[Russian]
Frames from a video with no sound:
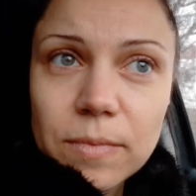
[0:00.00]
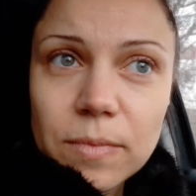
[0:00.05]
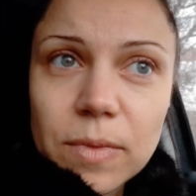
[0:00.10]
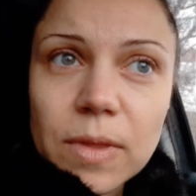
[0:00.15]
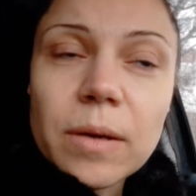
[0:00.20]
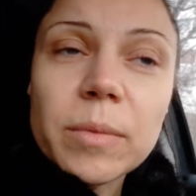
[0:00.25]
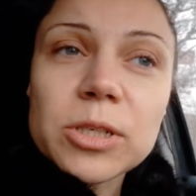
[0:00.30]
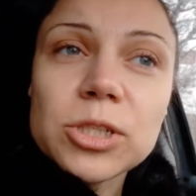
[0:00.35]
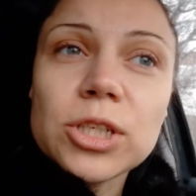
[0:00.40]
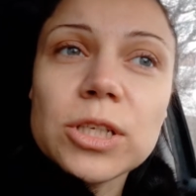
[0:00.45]

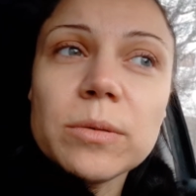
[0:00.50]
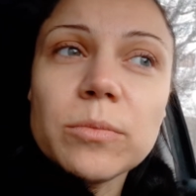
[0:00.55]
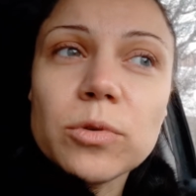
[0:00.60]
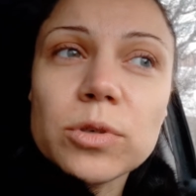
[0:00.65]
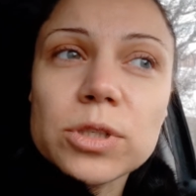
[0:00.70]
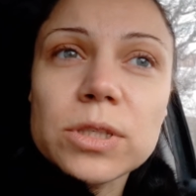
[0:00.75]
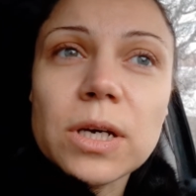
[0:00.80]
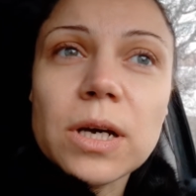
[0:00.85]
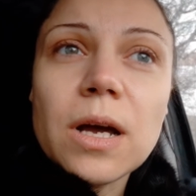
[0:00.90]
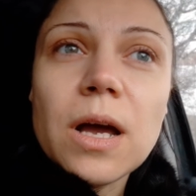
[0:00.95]
на машине
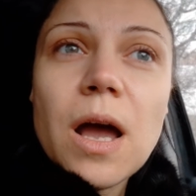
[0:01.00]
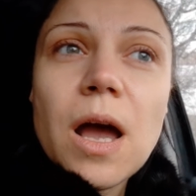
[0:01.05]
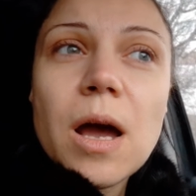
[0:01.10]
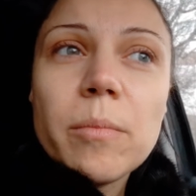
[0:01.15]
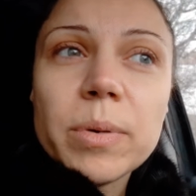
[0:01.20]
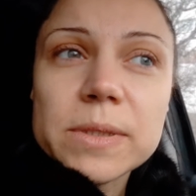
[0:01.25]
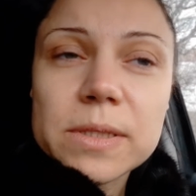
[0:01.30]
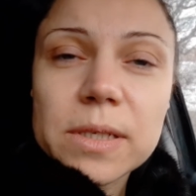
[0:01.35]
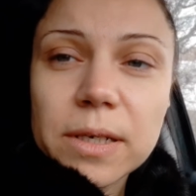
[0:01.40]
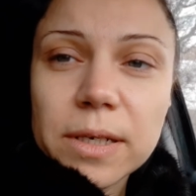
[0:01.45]
можно
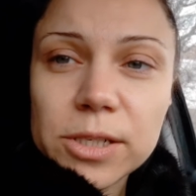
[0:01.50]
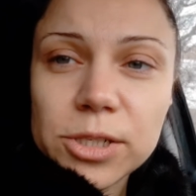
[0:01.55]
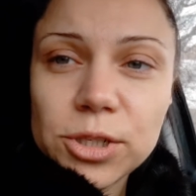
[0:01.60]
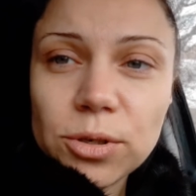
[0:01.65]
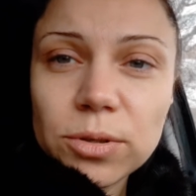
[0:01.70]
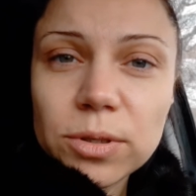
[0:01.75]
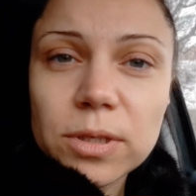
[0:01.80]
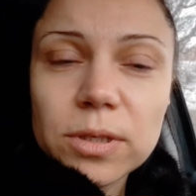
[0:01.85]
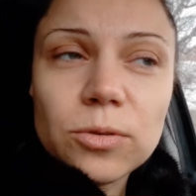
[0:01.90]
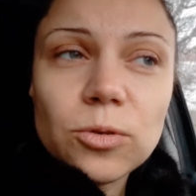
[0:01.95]
по
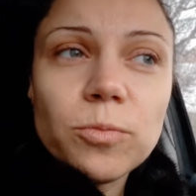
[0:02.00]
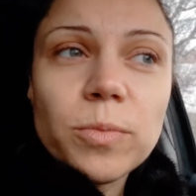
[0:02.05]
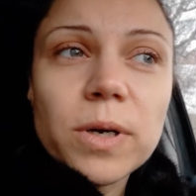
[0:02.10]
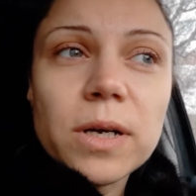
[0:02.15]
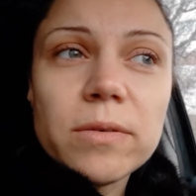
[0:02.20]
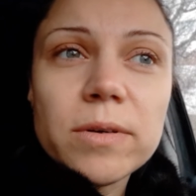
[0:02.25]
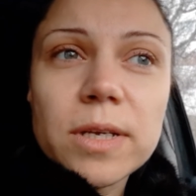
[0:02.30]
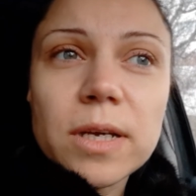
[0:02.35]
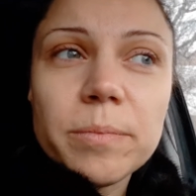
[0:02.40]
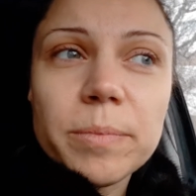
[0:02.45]
сокращенке, грубо
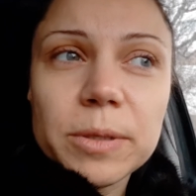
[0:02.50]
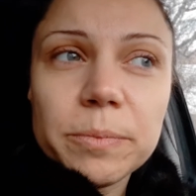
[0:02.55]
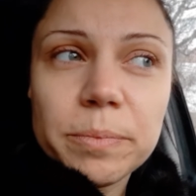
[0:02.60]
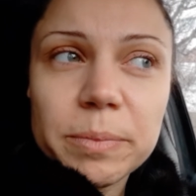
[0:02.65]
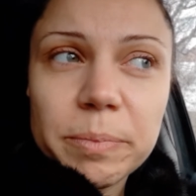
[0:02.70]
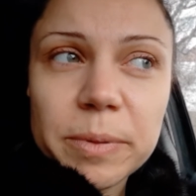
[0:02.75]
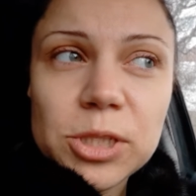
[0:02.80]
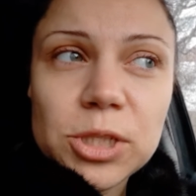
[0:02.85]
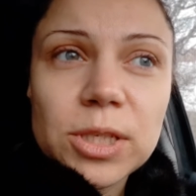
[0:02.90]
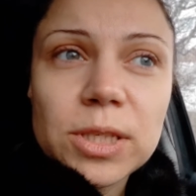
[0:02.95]
говоря,
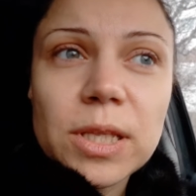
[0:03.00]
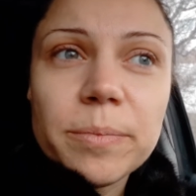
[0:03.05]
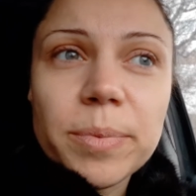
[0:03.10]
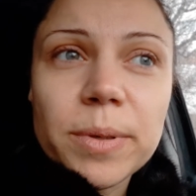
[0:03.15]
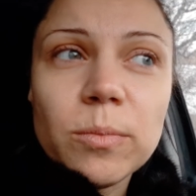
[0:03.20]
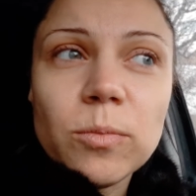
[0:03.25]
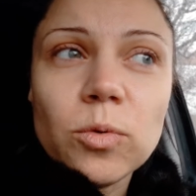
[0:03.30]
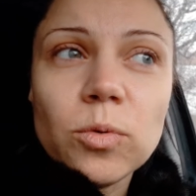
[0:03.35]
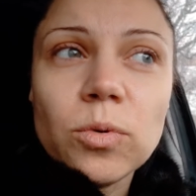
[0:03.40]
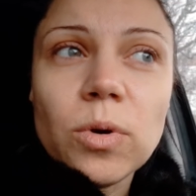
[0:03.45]
почти
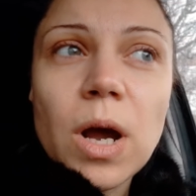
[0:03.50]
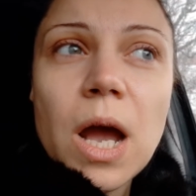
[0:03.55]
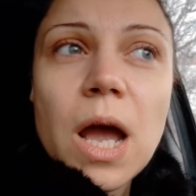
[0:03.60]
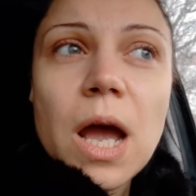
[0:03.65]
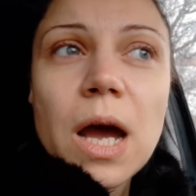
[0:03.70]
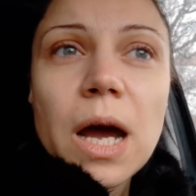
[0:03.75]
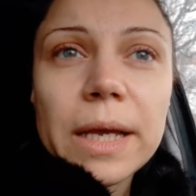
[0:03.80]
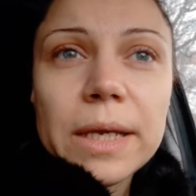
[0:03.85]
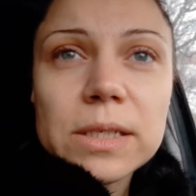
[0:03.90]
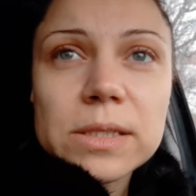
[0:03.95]
напрямую,
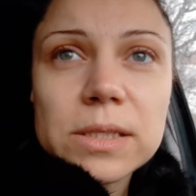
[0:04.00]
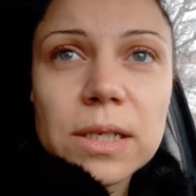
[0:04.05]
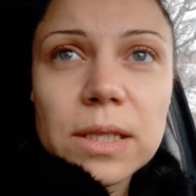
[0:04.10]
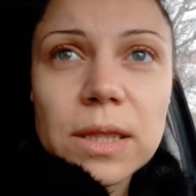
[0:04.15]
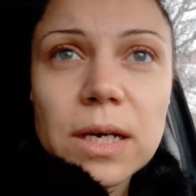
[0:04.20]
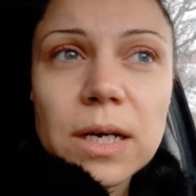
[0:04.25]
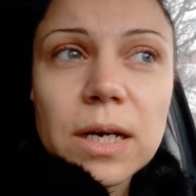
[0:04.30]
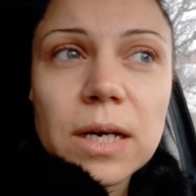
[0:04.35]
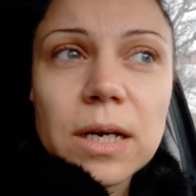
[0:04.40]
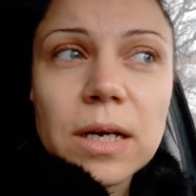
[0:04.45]
а если
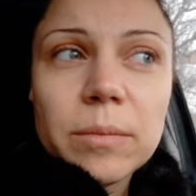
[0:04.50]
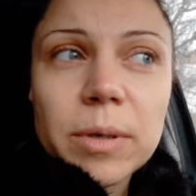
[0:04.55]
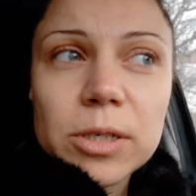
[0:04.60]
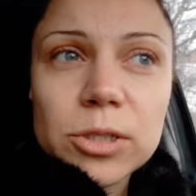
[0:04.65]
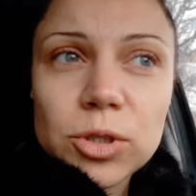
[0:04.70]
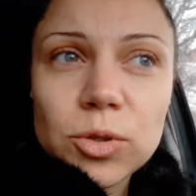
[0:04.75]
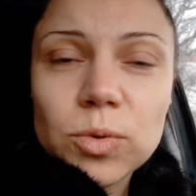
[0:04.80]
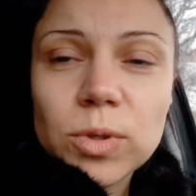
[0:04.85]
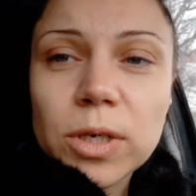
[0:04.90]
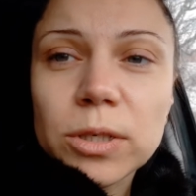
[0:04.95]
на
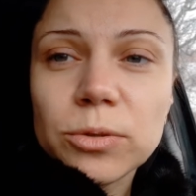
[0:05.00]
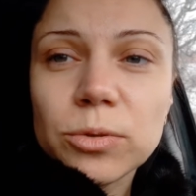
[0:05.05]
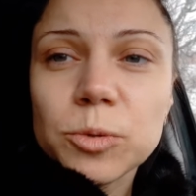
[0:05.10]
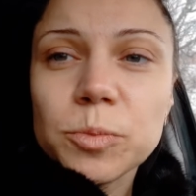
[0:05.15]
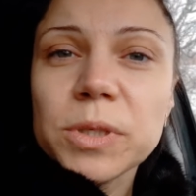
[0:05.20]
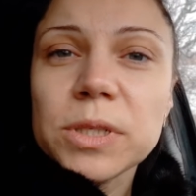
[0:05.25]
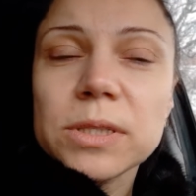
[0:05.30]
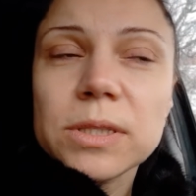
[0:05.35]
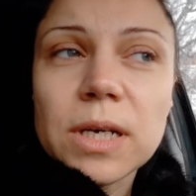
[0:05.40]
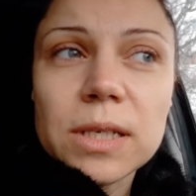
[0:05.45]
маршрутках, то с
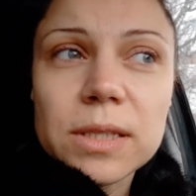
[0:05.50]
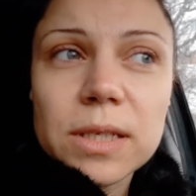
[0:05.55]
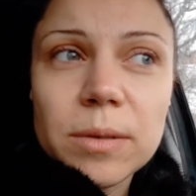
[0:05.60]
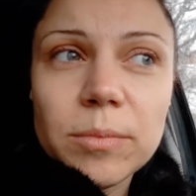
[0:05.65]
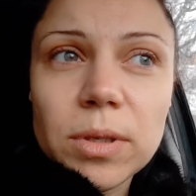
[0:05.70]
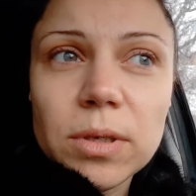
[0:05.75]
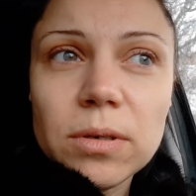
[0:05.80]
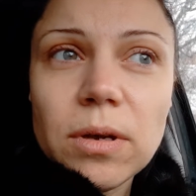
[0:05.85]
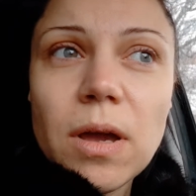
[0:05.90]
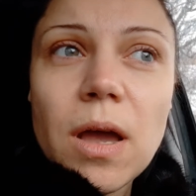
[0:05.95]

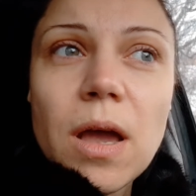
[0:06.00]
пересадками